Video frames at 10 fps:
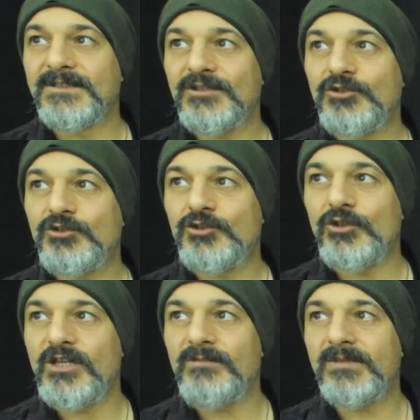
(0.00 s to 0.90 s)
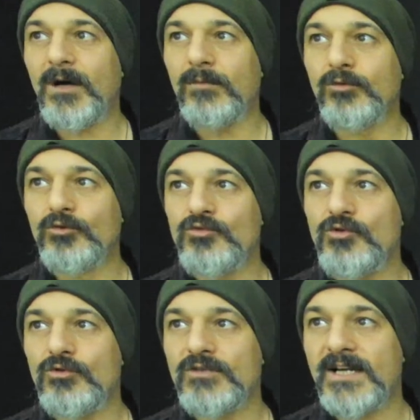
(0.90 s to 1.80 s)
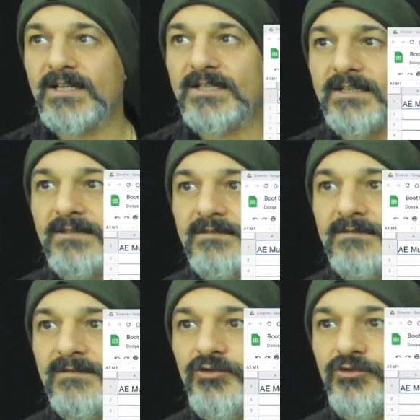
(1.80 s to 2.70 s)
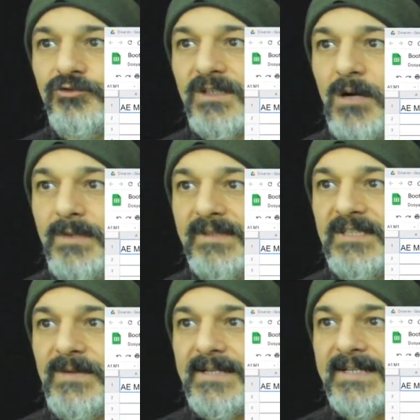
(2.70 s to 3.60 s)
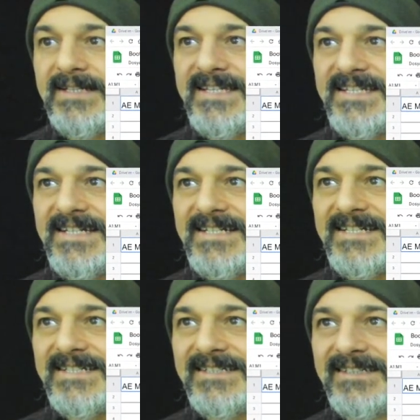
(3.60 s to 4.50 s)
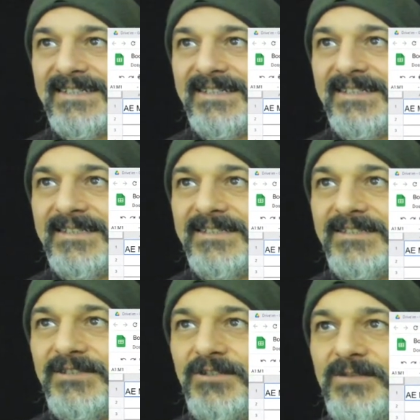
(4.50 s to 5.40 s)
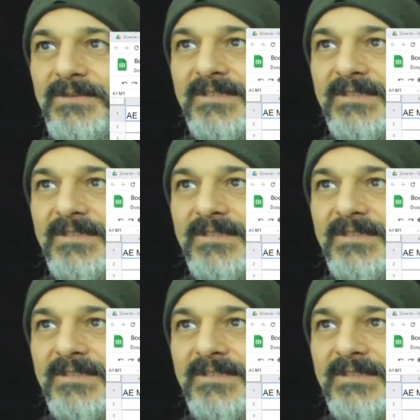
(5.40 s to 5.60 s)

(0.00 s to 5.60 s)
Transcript: şöyle bir tablomuz olacak. Şunu da kapatayım arkadaşlar. Şöyle bir